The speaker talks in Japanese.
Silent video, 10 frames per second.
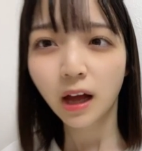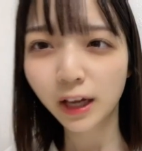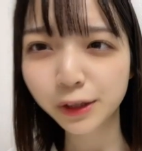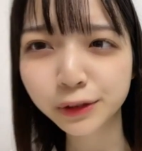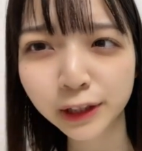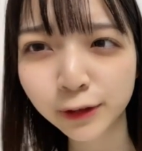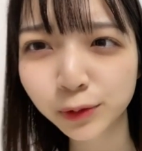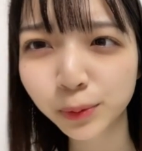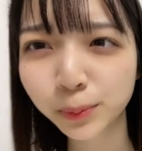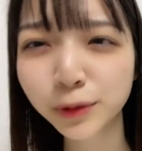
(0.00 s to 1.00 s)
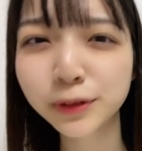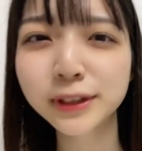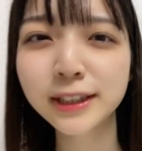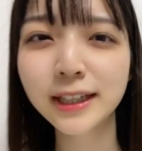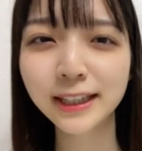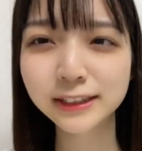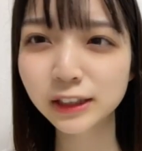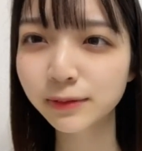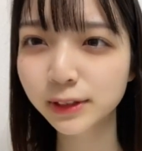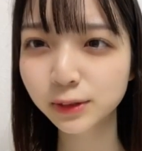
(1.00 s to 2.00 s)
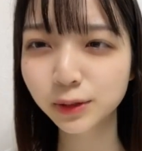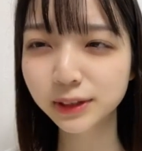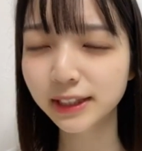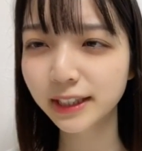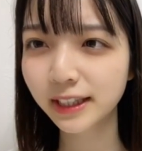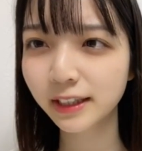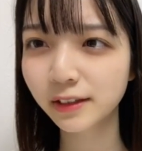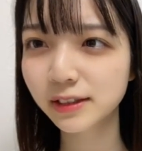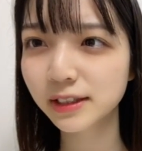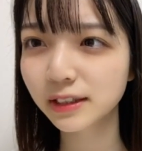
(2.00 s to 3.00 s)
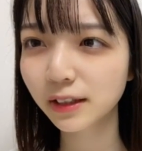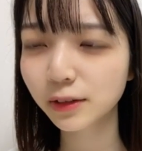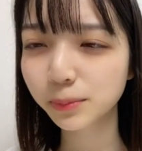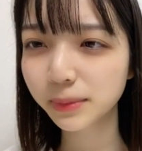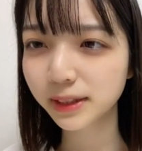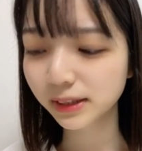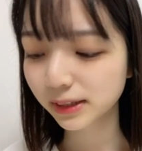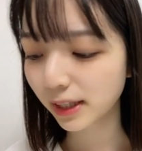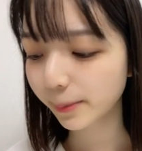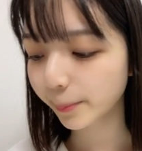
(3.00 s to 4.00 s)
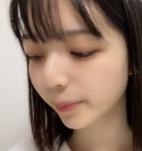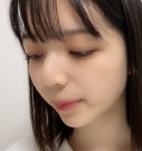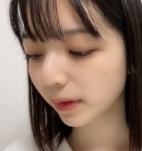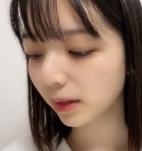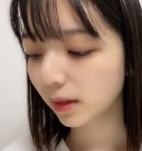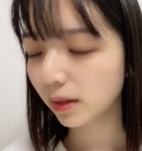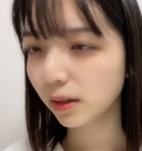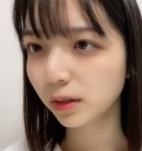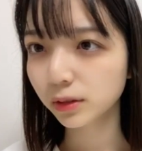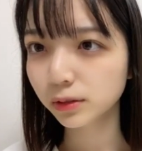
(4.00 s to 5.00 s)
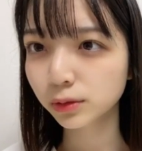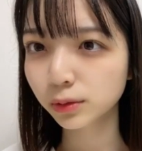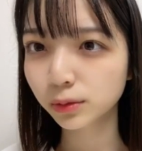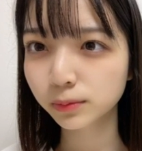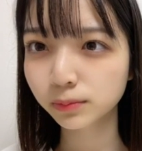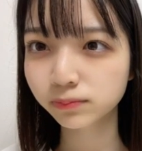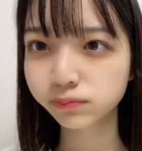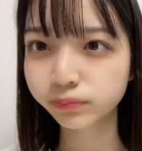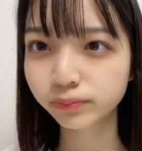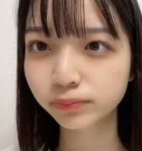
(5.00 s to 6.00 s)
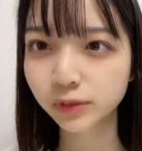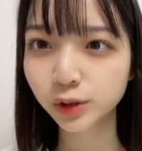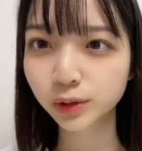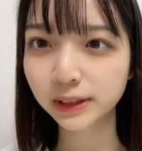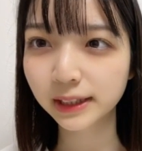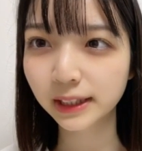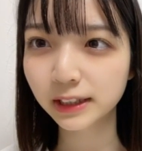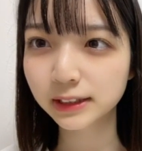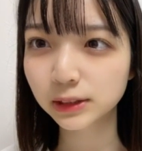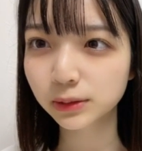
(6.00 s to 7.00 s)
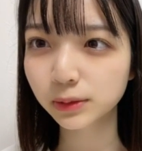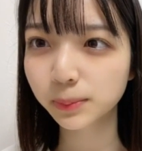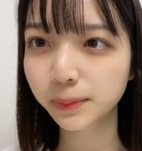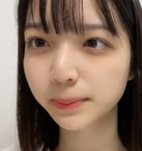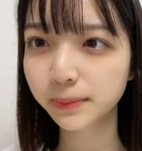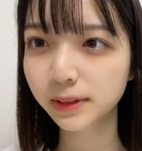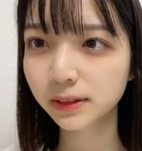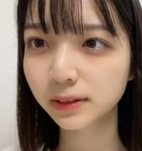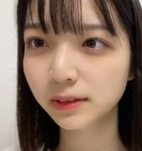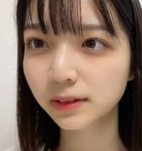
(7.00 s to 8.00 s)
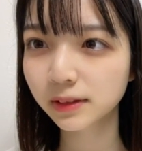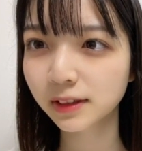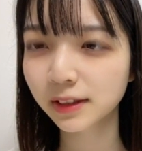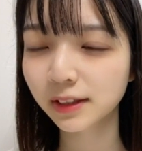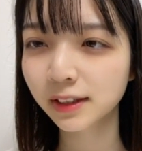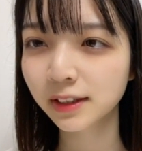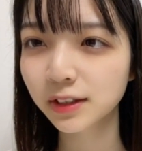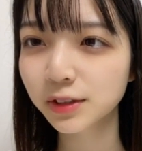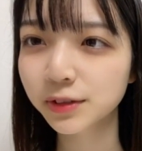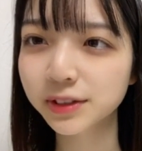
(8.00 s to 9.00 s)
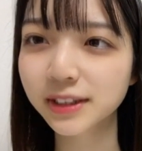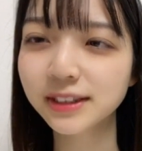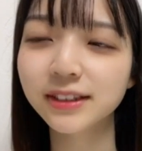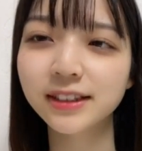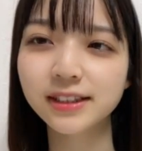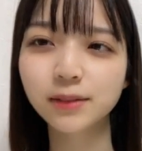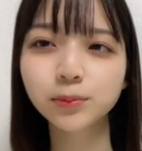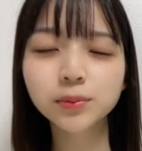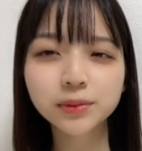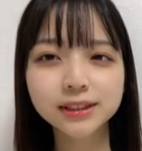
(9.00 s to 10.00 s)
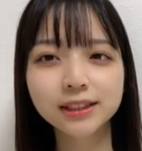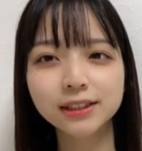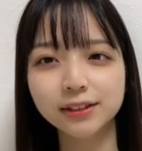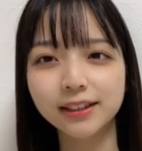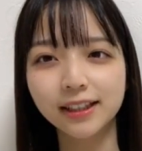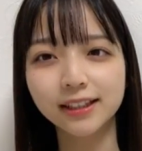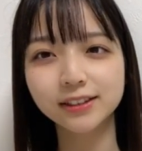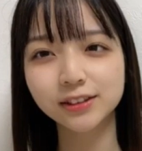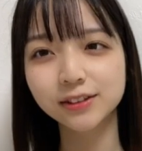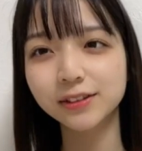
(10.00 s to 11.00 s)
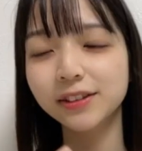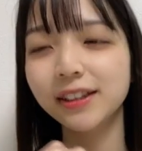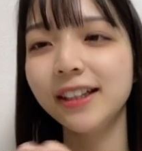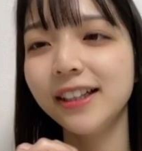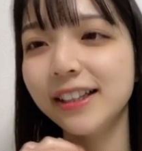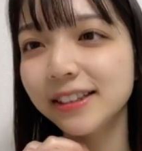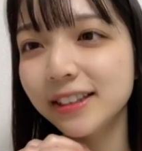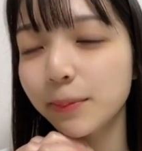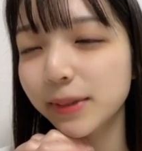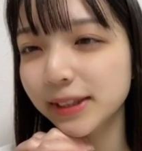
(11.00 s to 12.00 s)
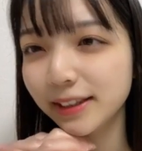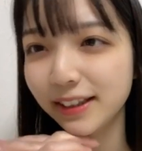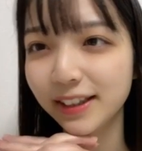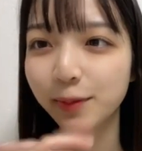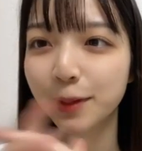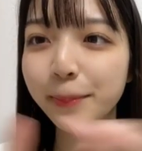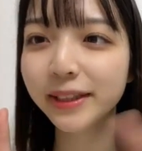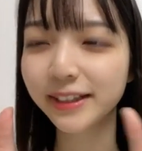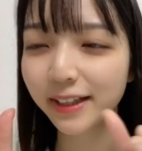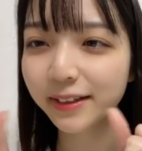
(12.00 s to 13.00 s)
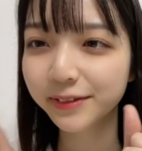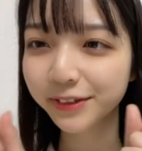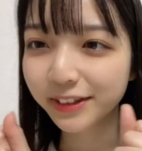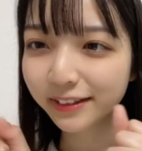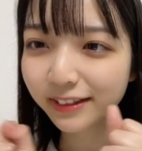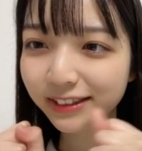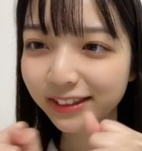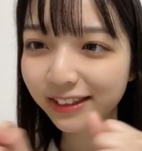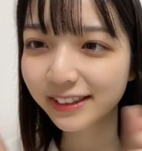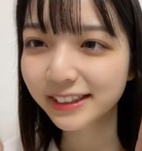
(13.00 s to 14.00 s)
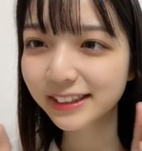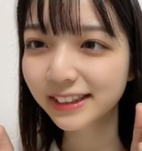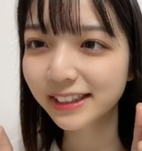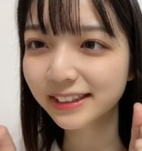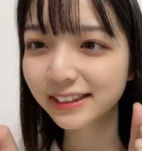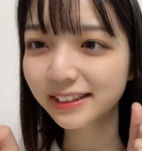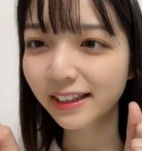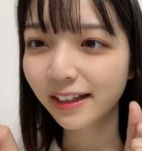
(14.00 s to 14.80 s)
早く寝ようと思うので配信は少しだけになるんですがごめんなさいちょっとだけにしようと思いますそうさっちはね3本持ちなのでねちょっとすいませんねでも頑張って振ってくださったら嬉しいです